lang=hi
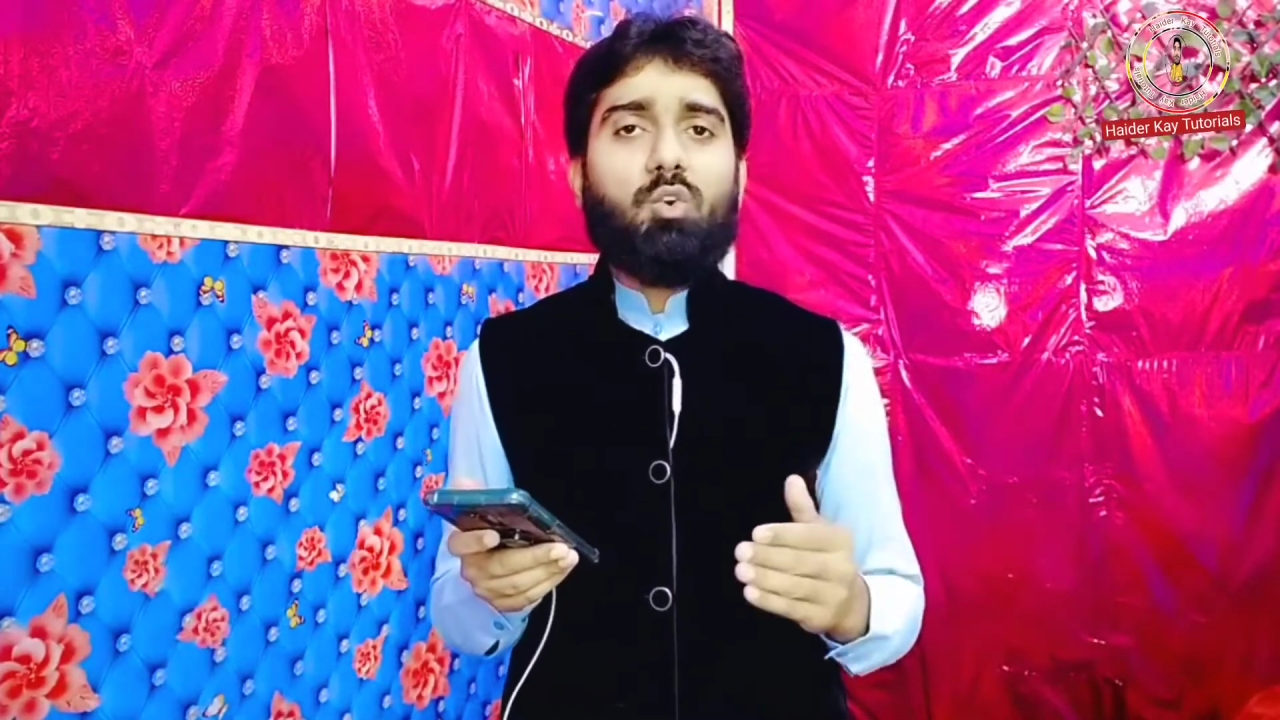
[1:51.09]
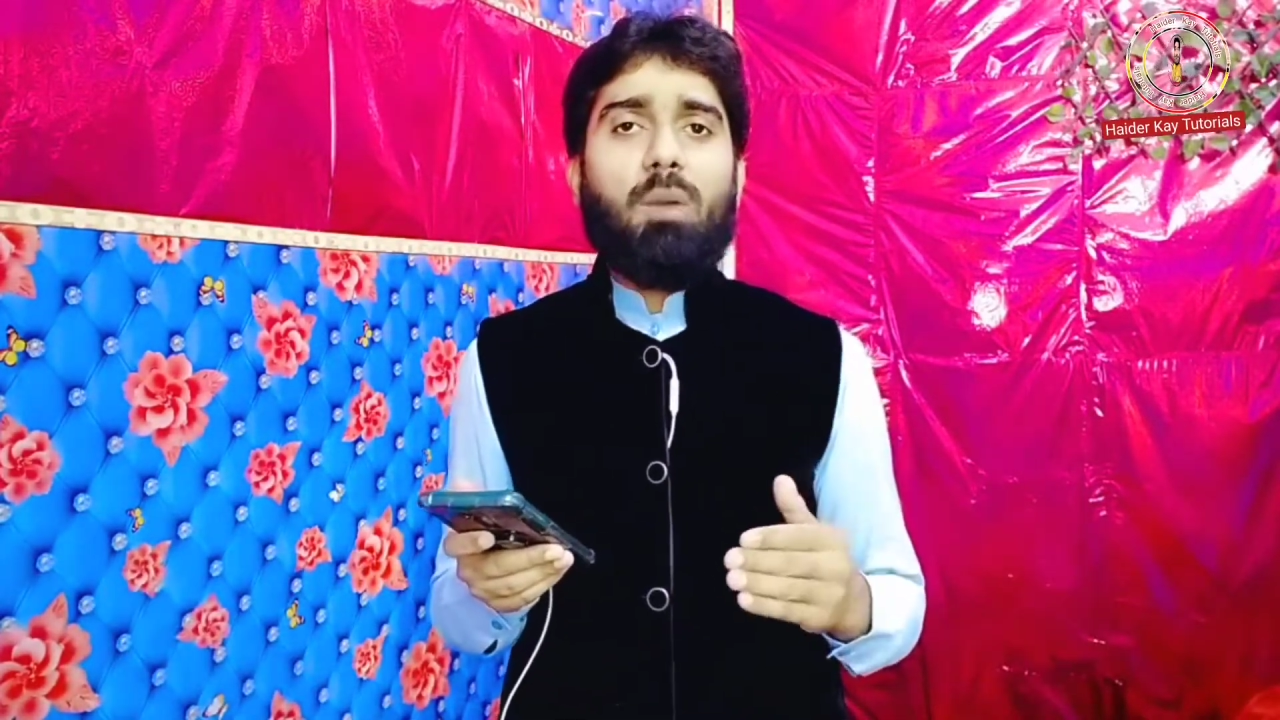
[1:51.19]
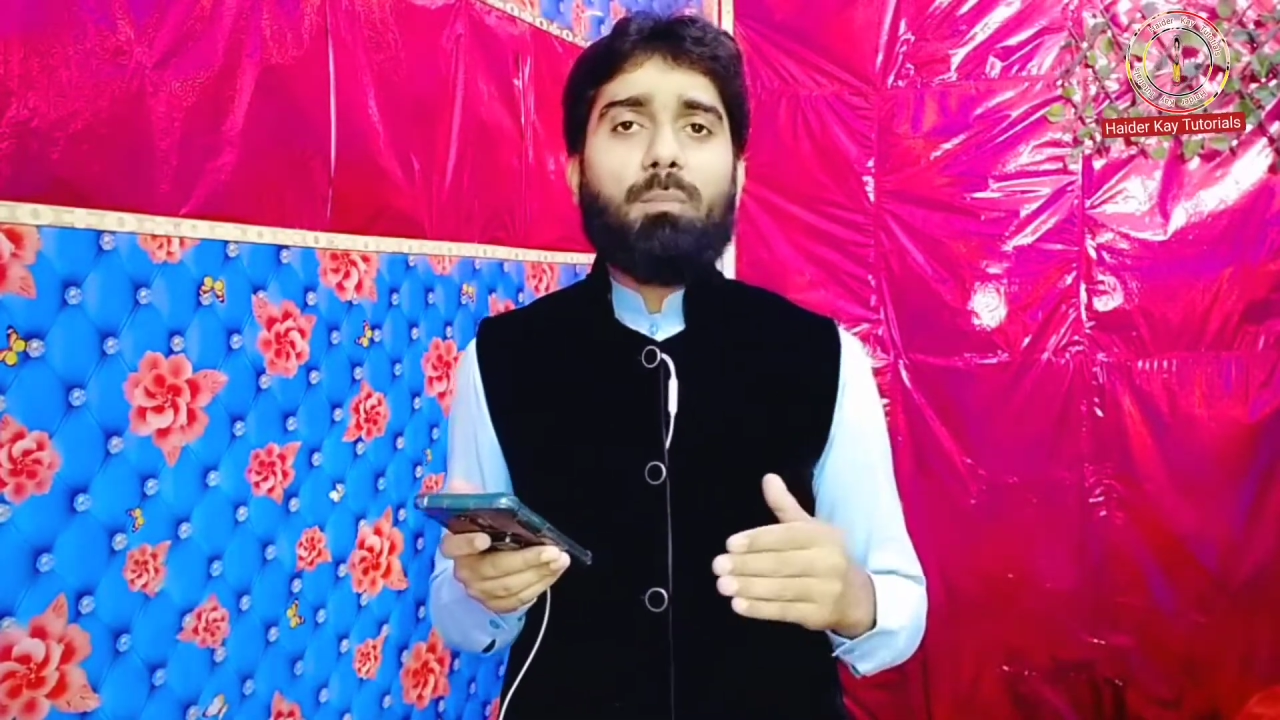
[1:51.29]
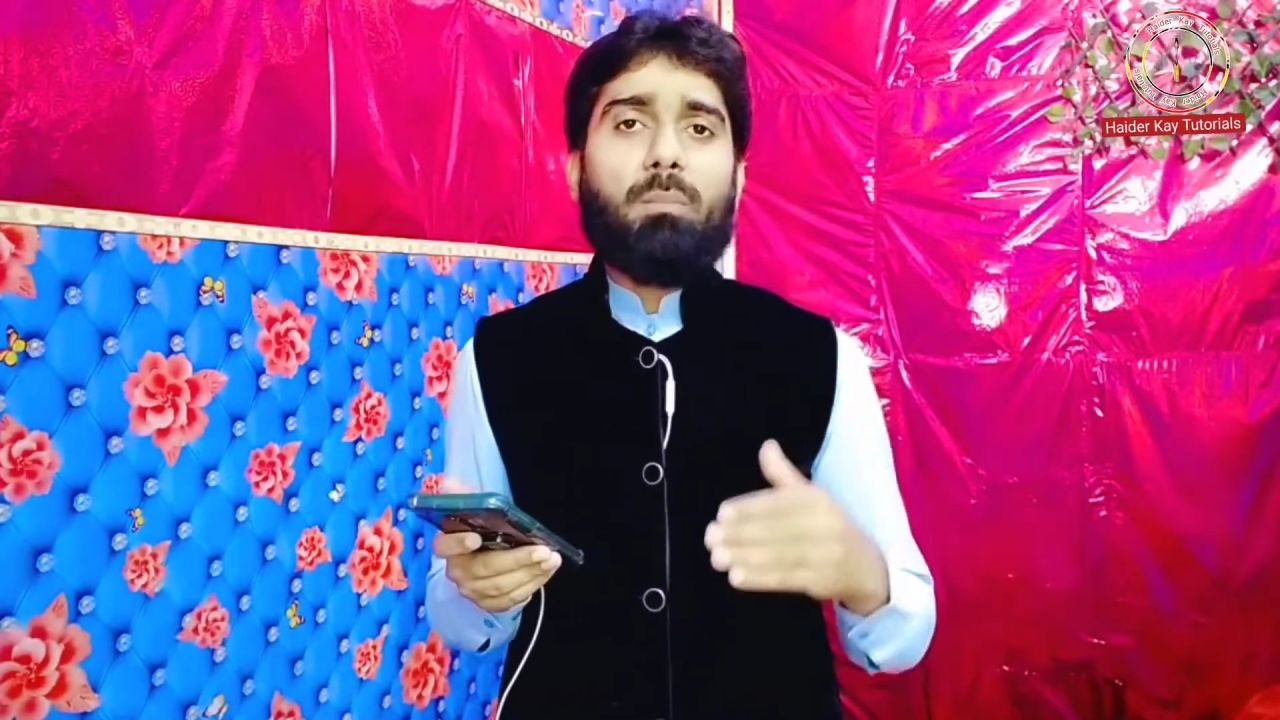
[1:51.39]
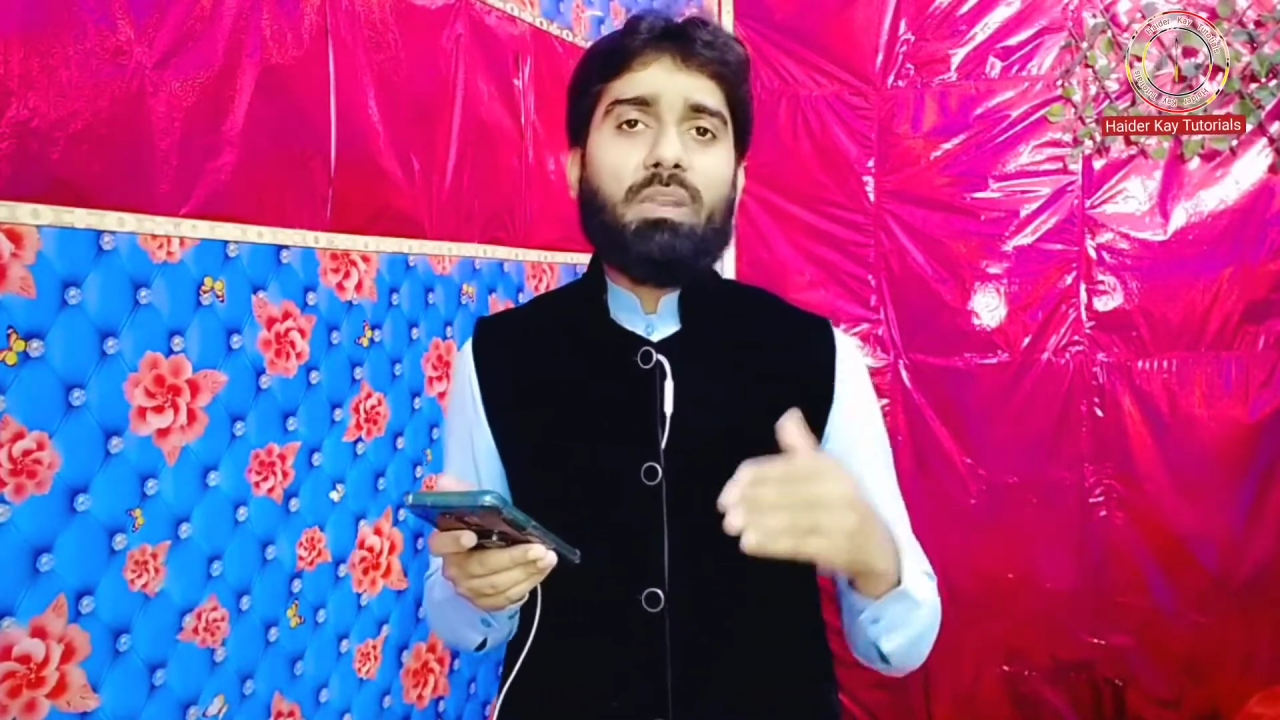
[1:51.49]
तो
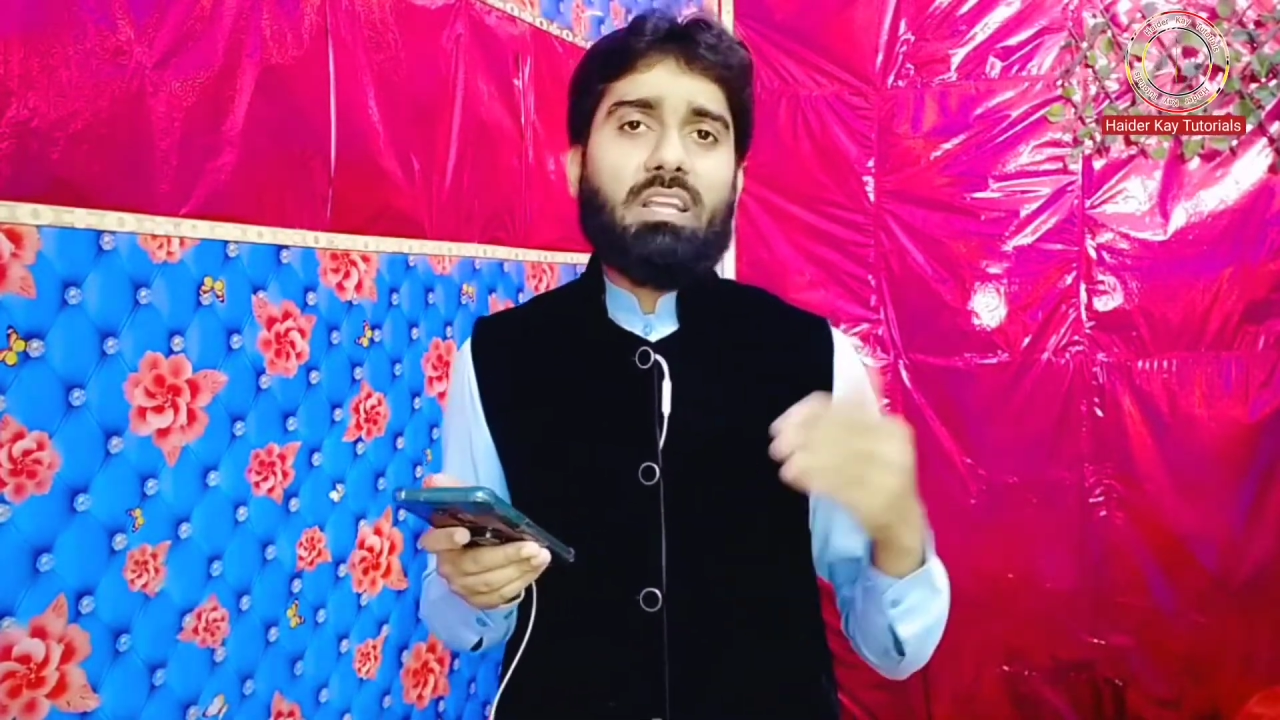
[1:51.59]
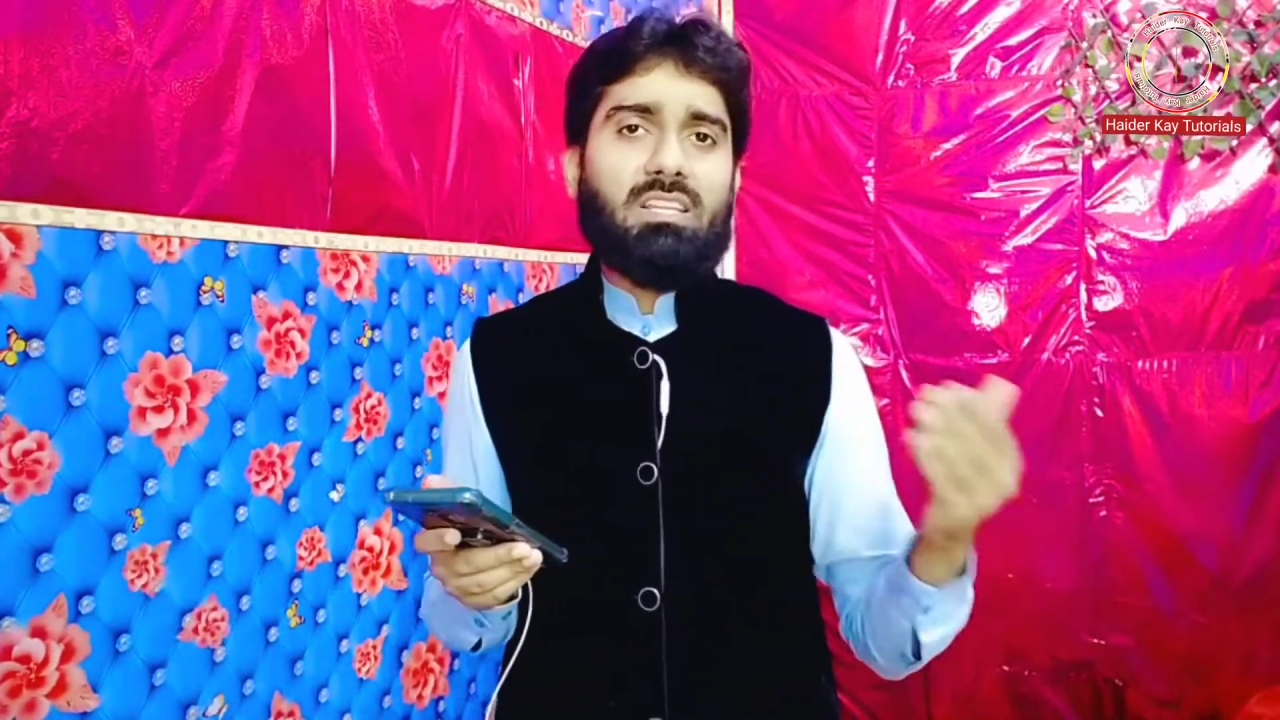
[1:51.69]
हम अपने